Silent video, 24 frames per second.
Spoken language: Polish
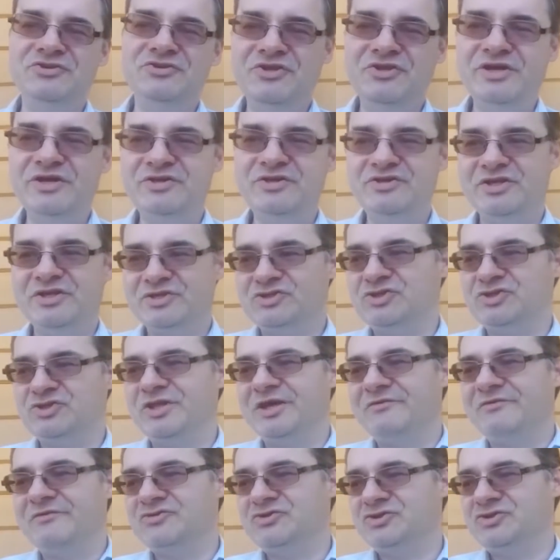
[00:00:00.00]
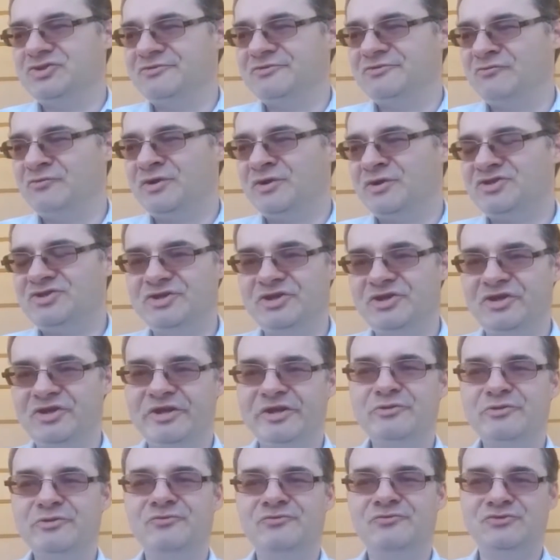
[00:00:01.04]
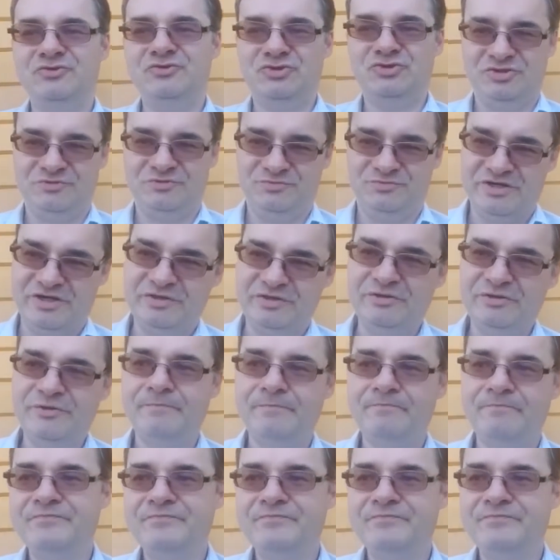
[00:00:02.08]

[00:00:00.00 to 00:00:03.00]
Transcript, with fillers: idei, naczytawszy się właśnie Greków i Rzymian.